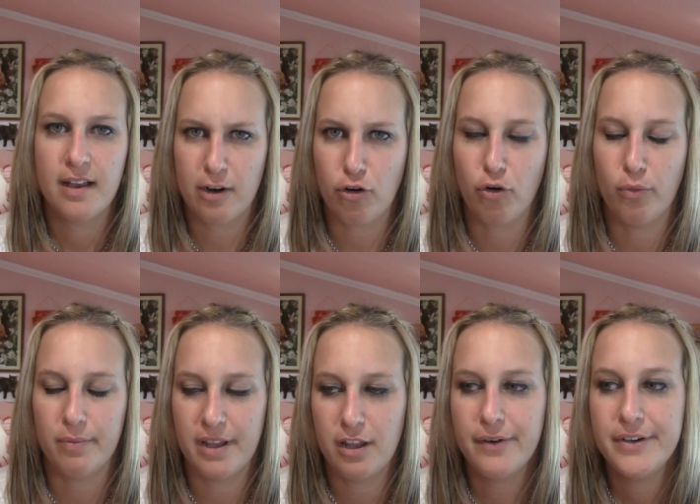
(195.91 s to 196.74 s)
creo que en
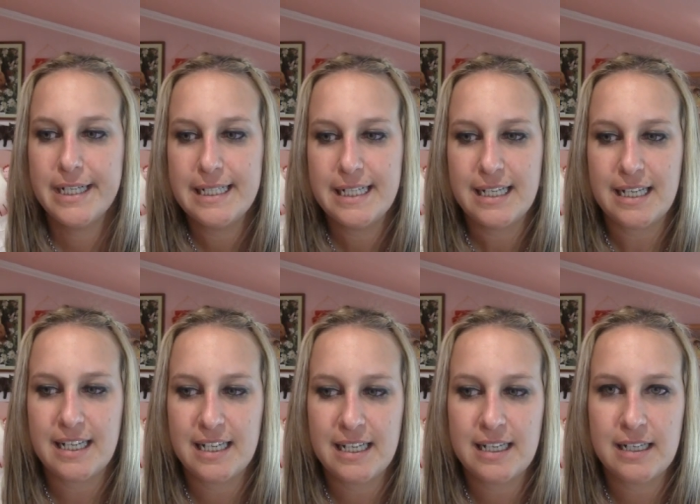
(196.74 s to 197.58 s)
un vídeo,
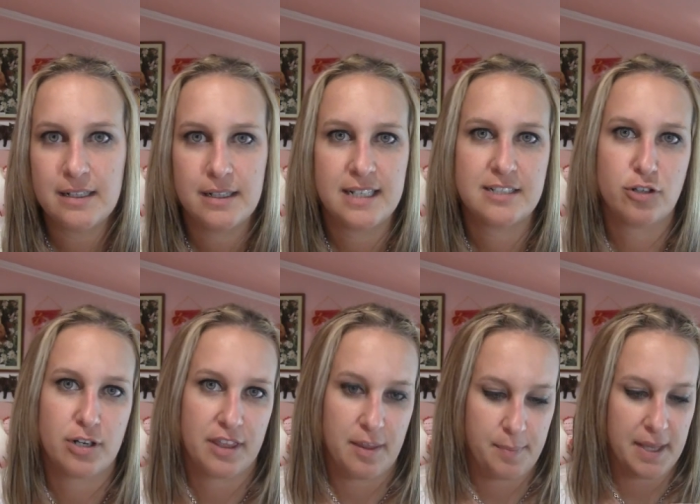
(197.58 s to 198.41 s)
eh, estos
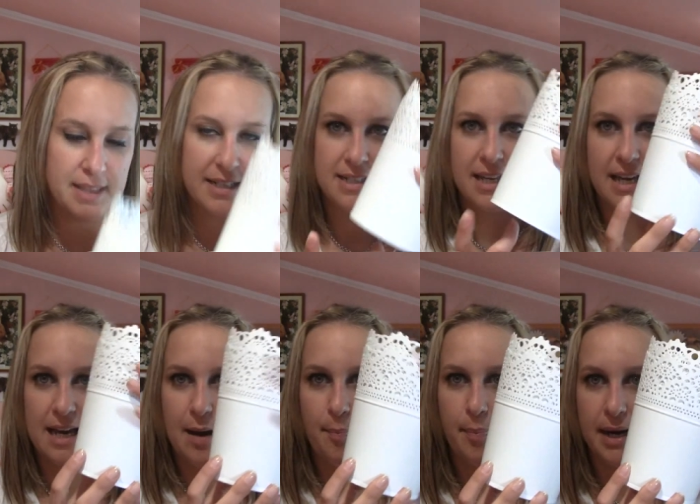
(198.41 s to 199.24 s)
recipientes de
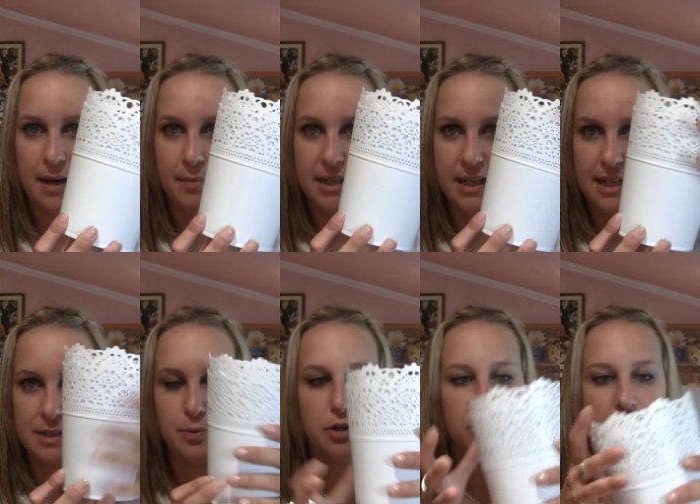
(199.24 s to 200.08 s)
Ikea para meter
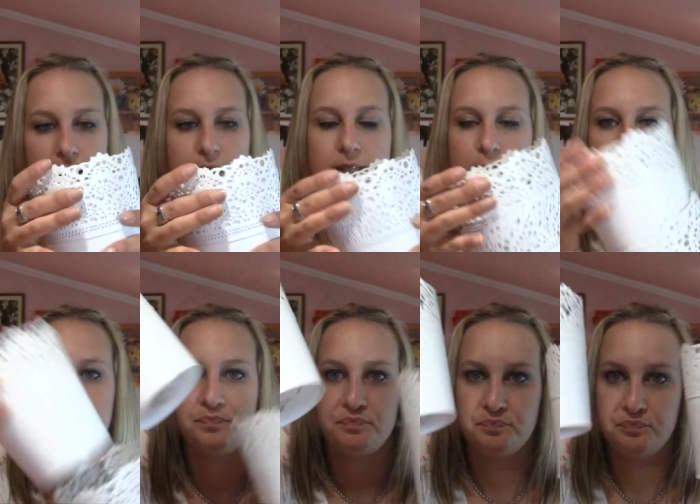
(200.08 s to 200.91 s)
las brochas